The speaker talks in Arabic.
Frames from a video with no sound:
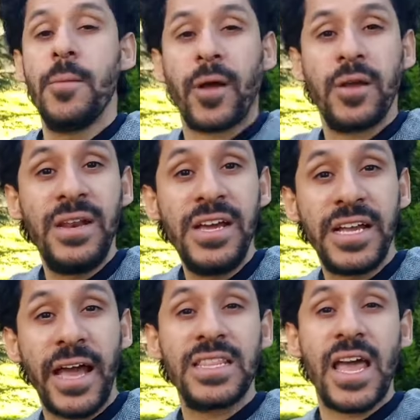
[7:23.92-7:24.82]
ابراهيم
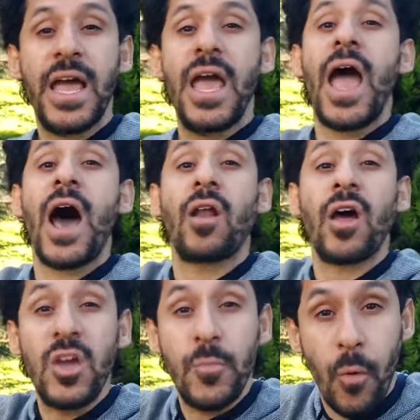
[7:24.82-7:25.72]
العرجاني ده
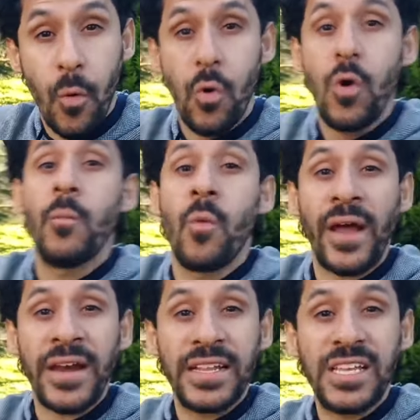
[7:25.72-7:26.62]
قرايبه
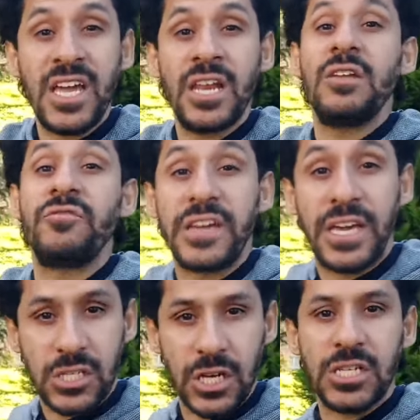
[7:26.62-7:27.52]
مجندين في
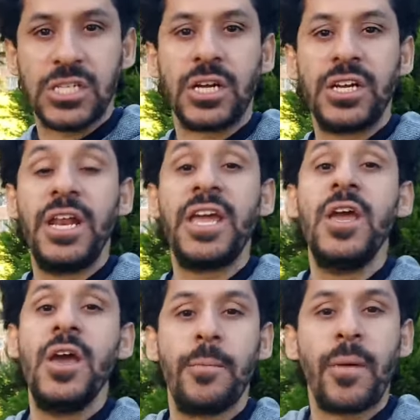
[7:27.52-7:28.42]
الجيش الاسرائيلي
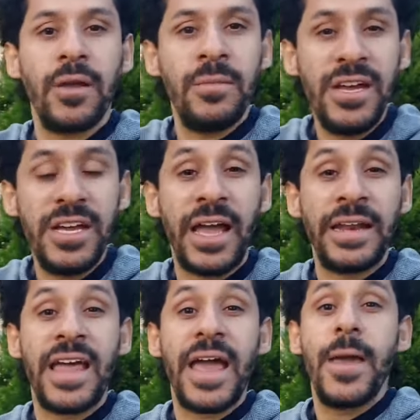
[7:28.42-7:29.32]
ابراهيم
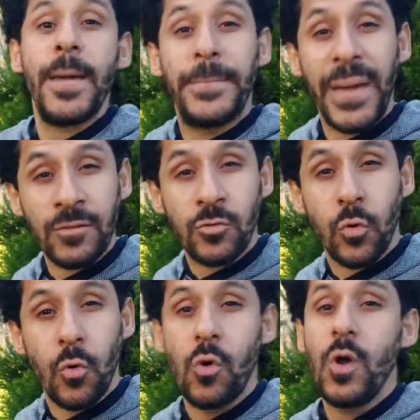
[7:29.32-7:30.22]
العرجاني ده
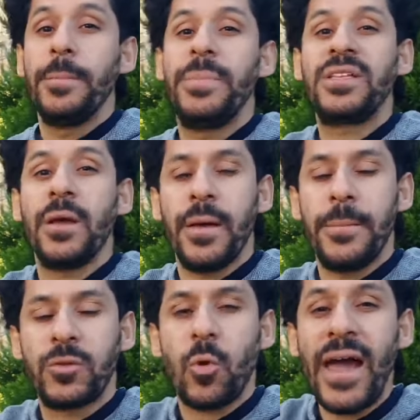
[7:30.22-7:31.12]
بنته
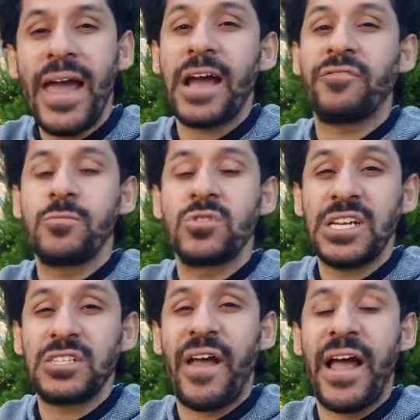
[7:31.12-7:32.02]
بتعالج في
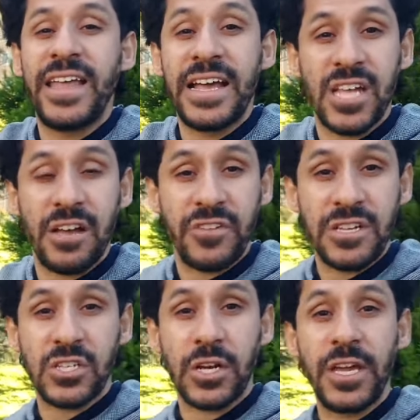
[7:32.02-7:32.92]
مستشفى هداسه
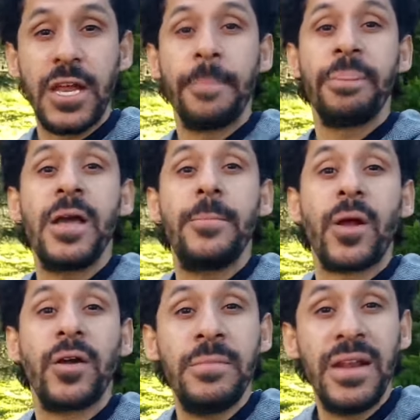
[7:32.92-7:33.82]
في اسرائيل
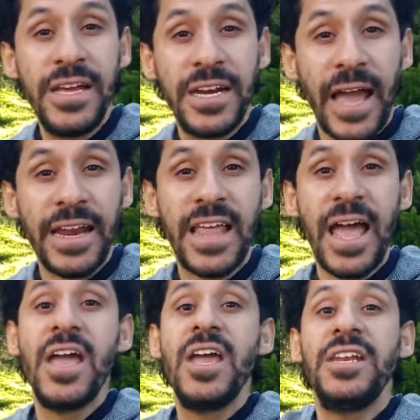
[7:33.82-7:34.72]
ابراهيم العرجاني
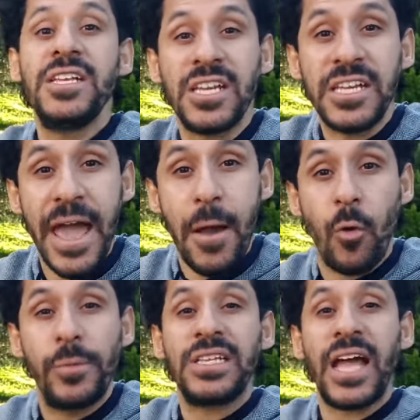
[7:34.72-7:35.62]
ده
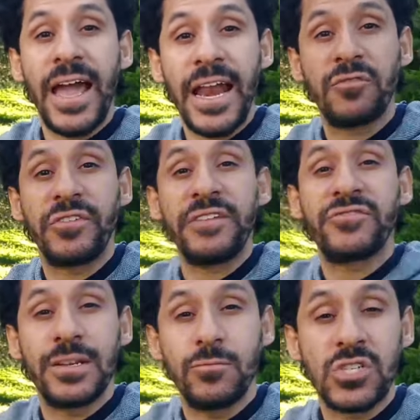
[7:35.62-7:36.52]
نتنياهو بيتعالج في
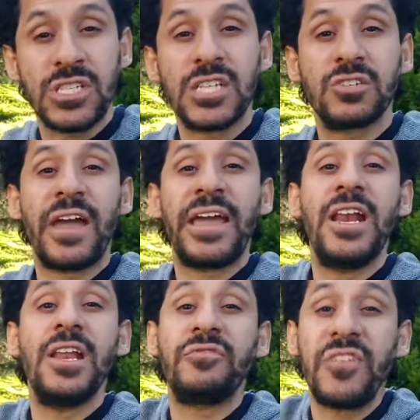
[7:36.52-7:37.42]
نفس المستشفى
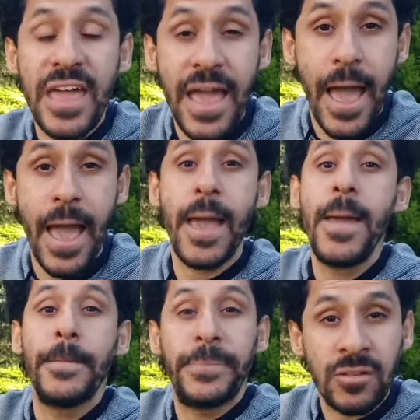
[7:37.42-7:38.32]
اللي فيها
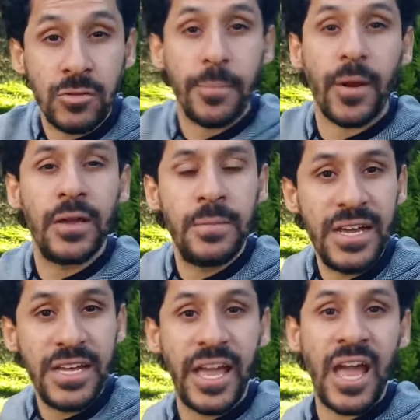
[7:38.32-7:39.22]
بنت ابراهيم
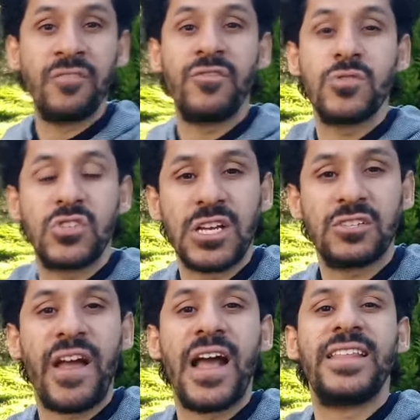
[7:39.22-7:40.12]
العرجاني في
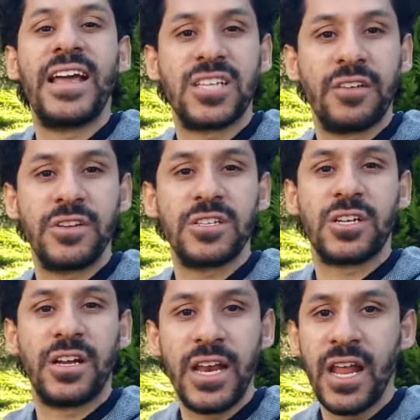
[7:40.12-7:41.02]
مستشفى هداسه في
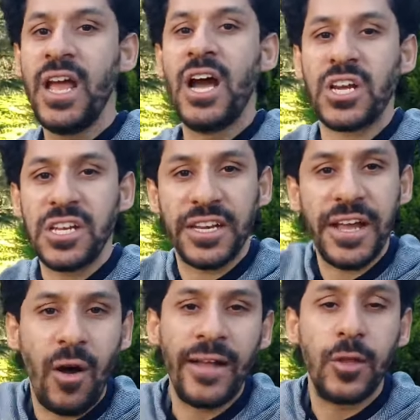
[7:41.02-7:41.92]
اسرائيل عشان
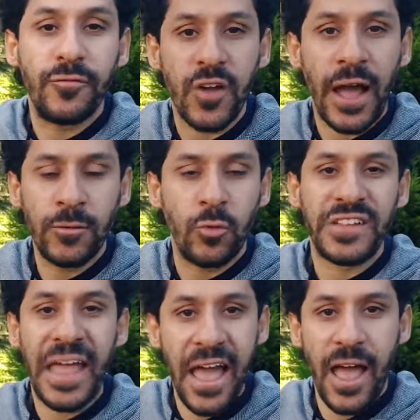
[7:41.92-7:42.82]
نتنياهو عنده عنده
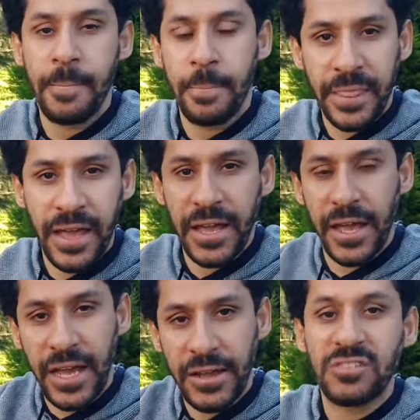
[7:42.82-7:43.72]
فتاء
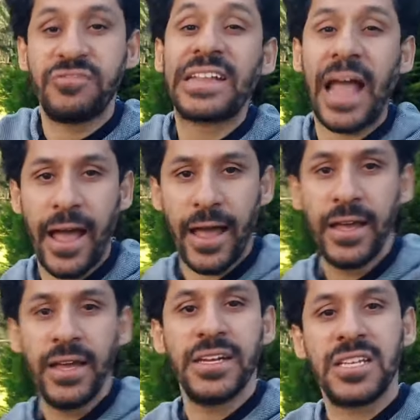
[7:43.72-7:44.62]
آه، اتفتق
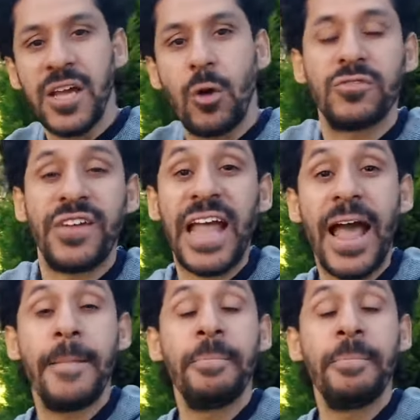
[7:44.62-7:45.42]
نتنياهو اتفتق